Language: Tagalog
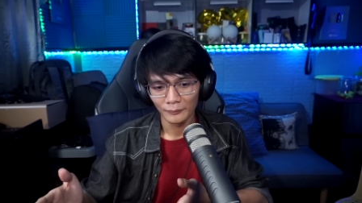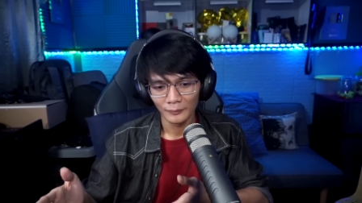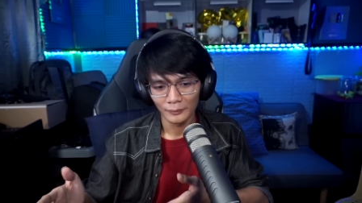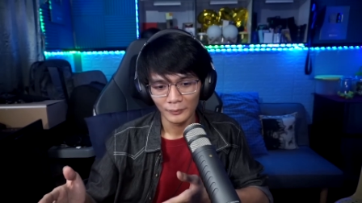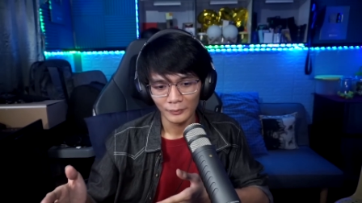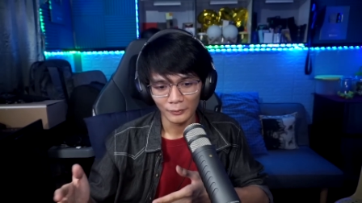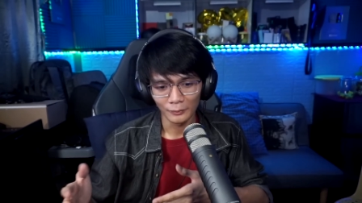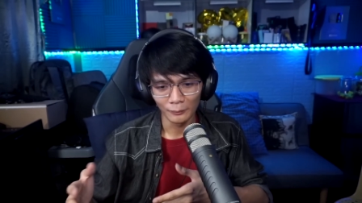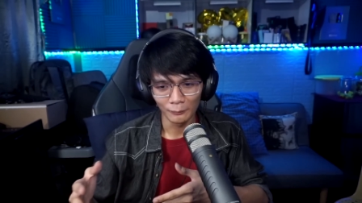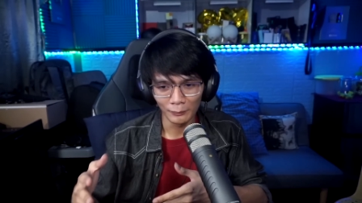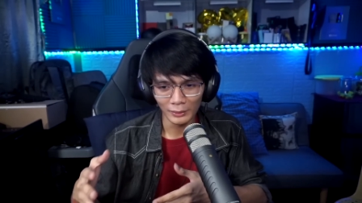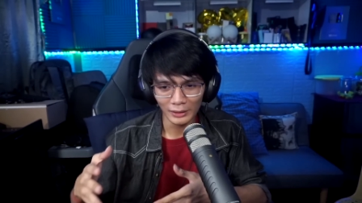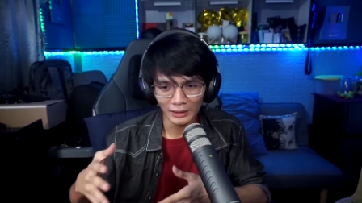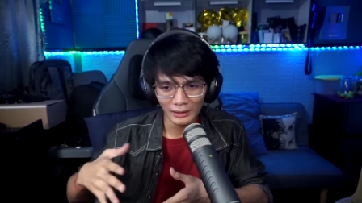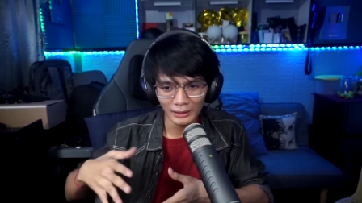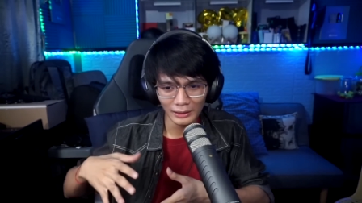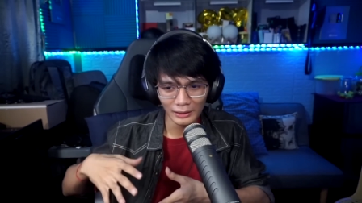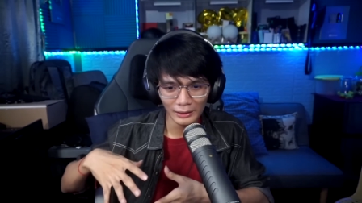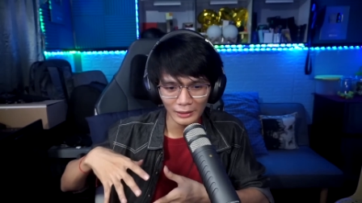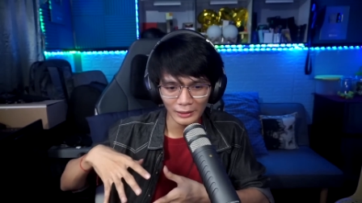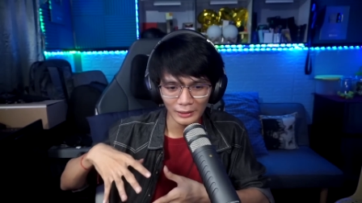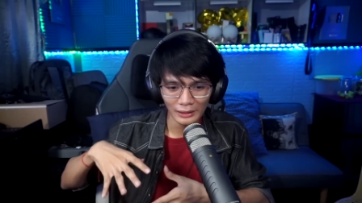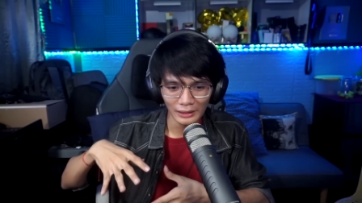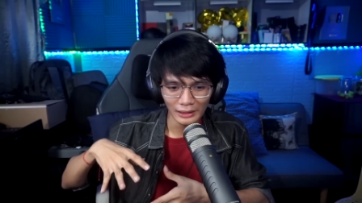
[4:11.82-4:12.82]

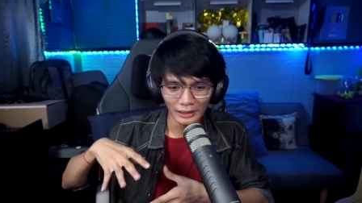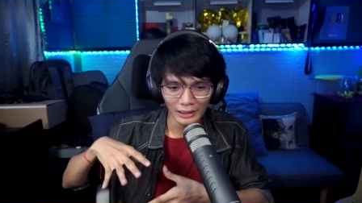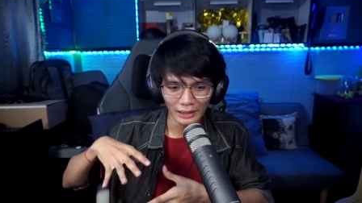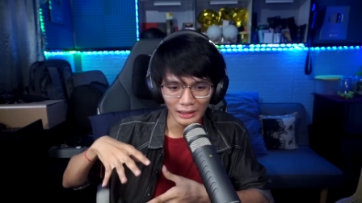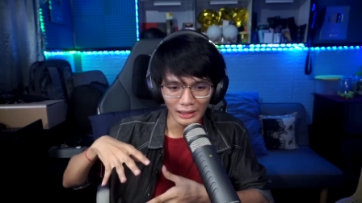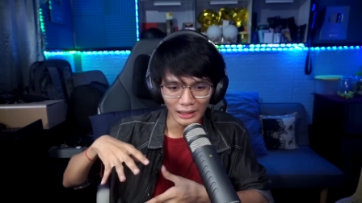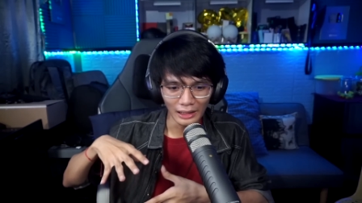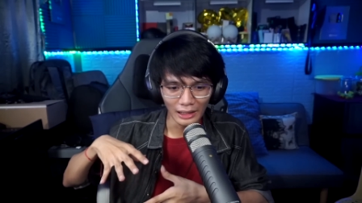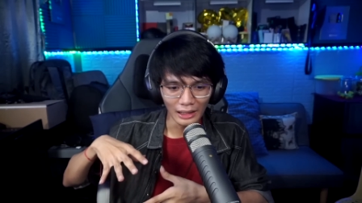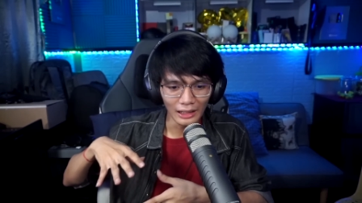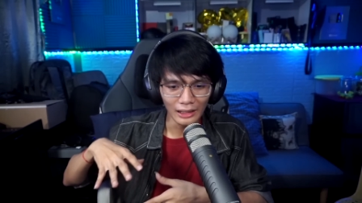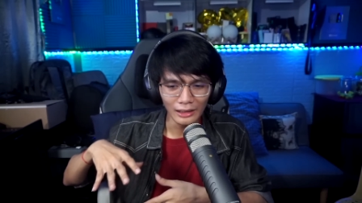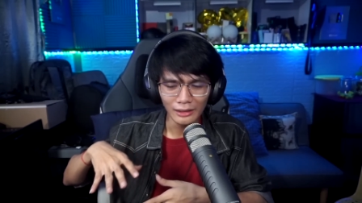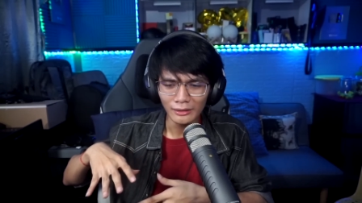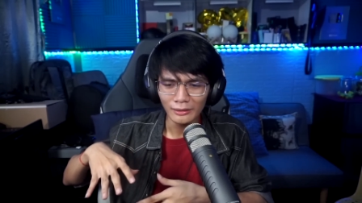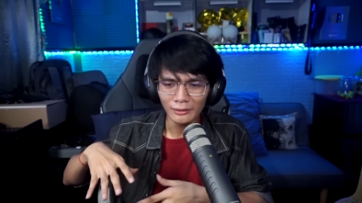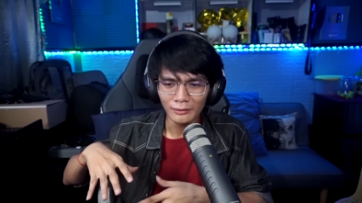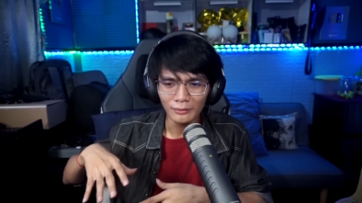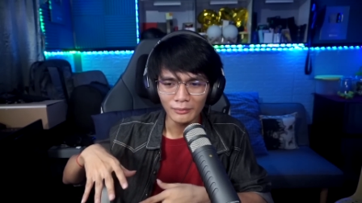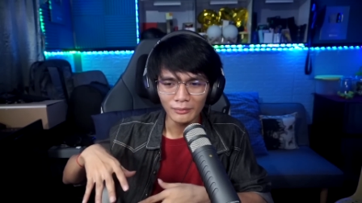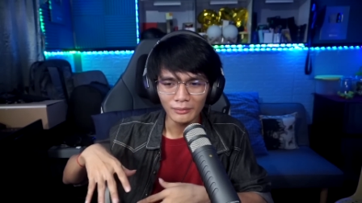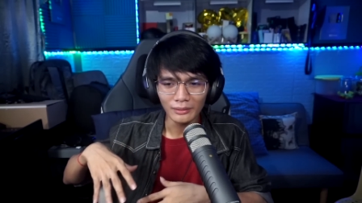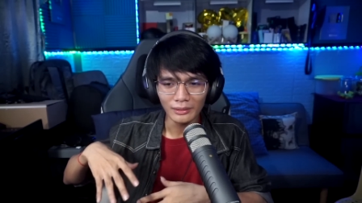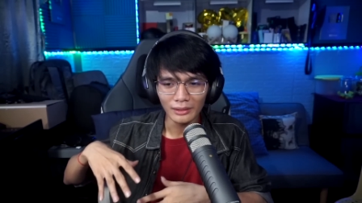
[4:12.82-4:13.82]
Kumbaga, I
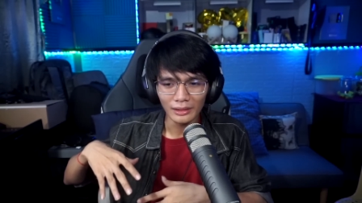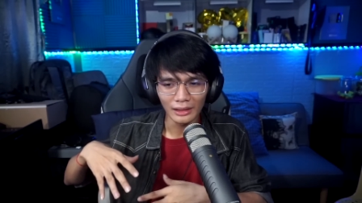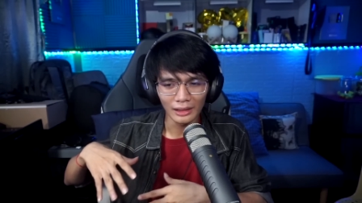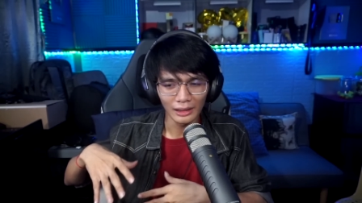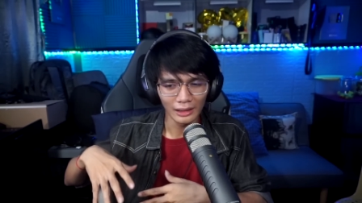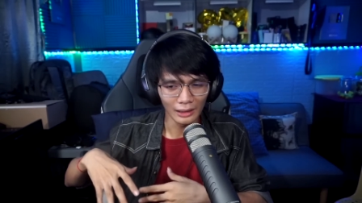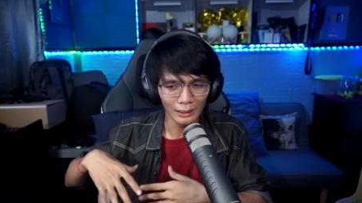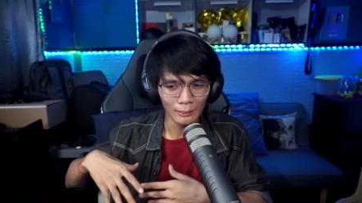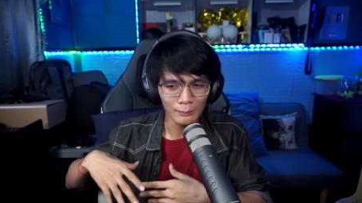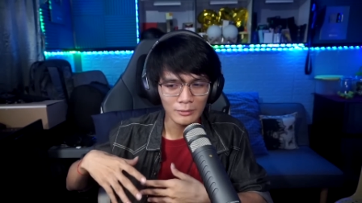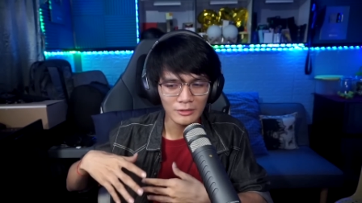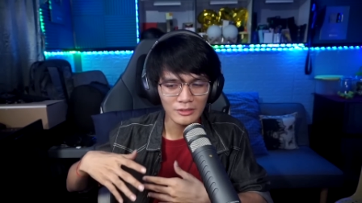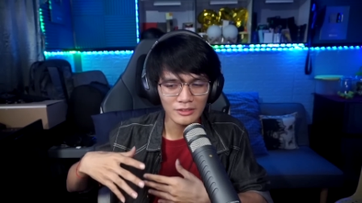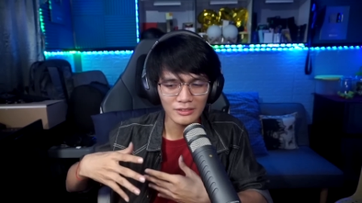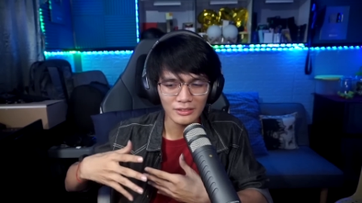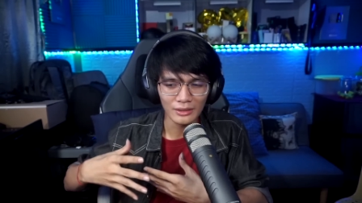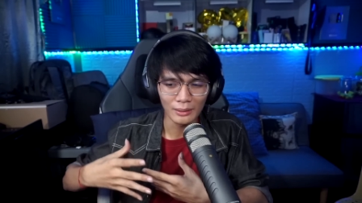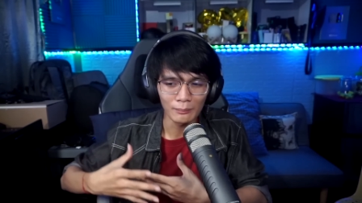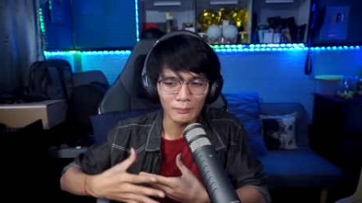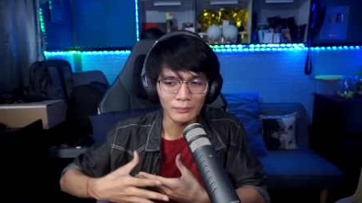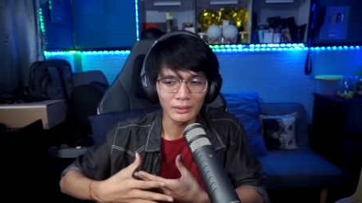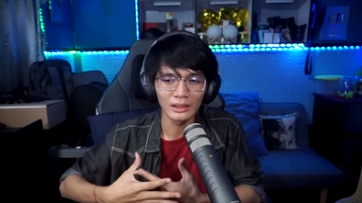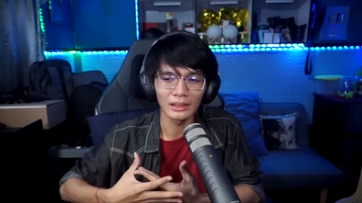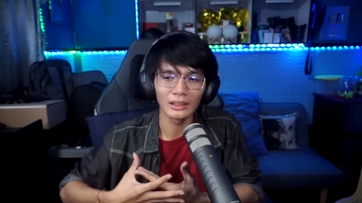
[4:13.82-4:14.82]
don't have
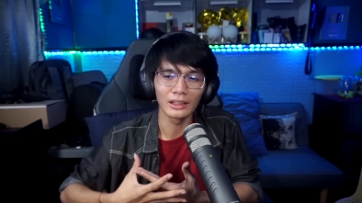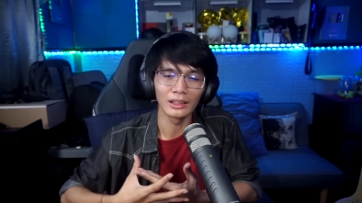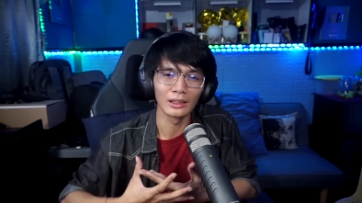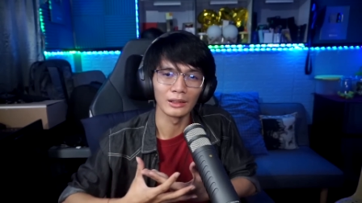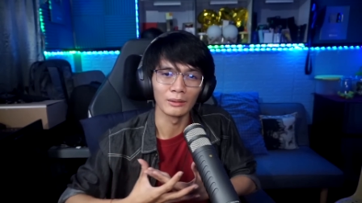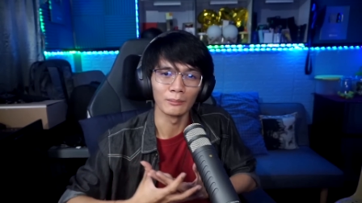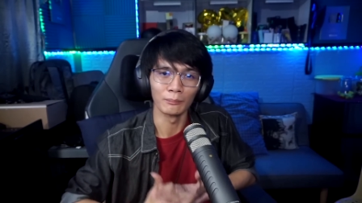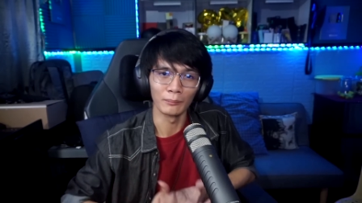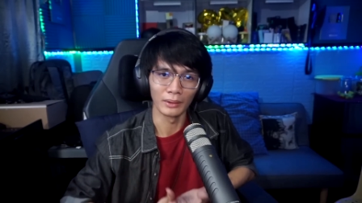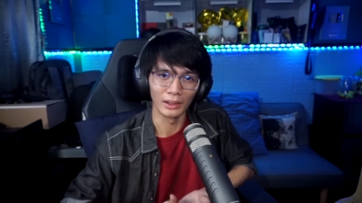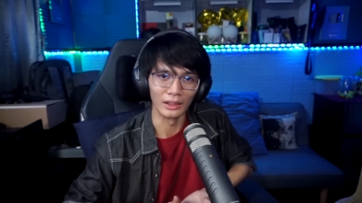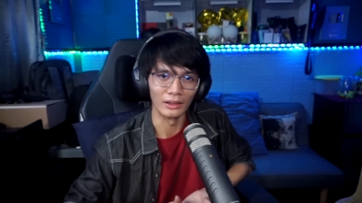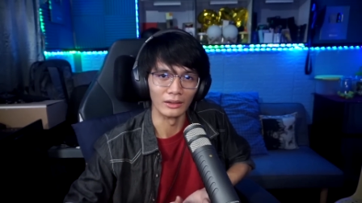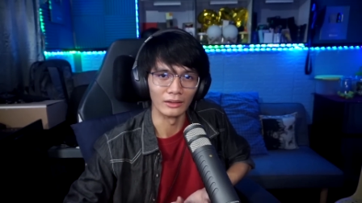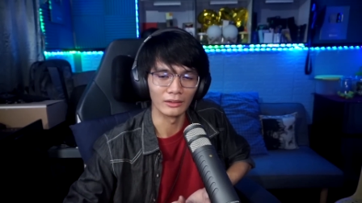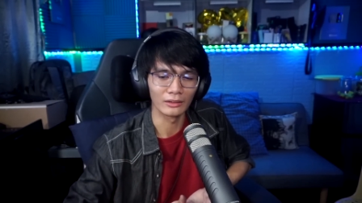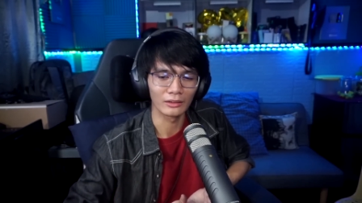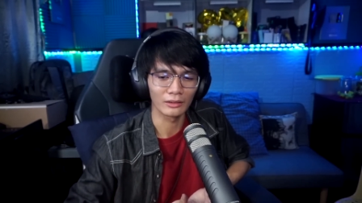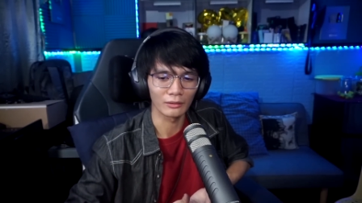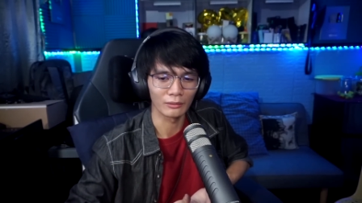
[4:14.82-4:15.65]
something in mind,